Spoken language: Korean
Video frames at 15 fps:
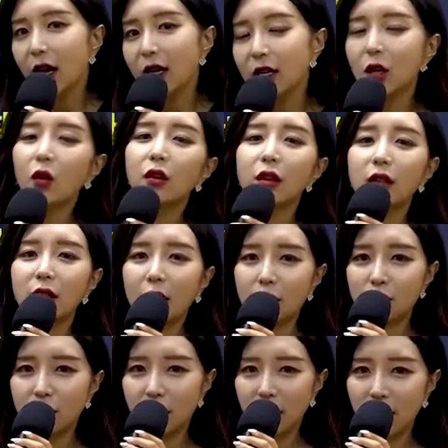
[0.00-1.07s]
그렇기
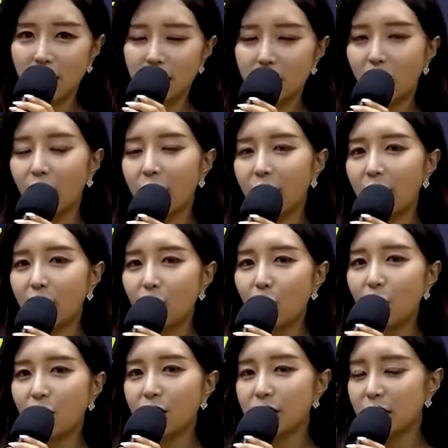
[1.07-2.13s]
때문에 저의
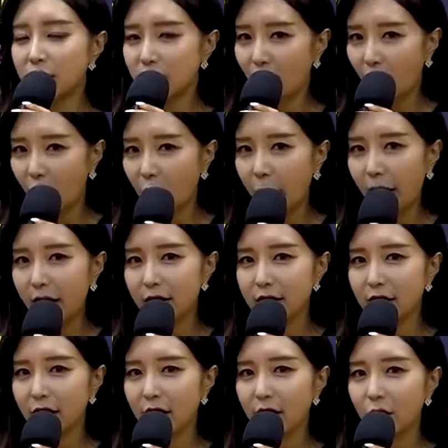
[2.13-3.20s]
행동 거지를 더
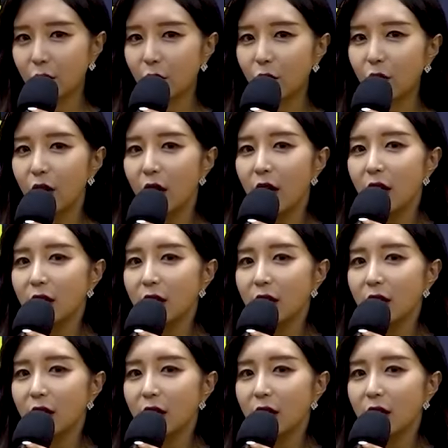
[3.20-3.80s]
바르게 하고